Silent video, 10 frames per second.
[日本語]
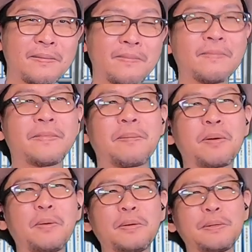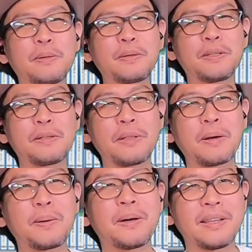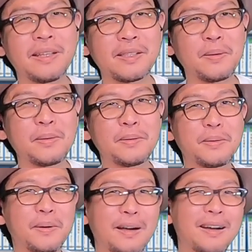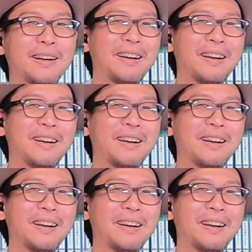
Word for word: うん、やっぱこういうとこにいる猫はね、そういうのが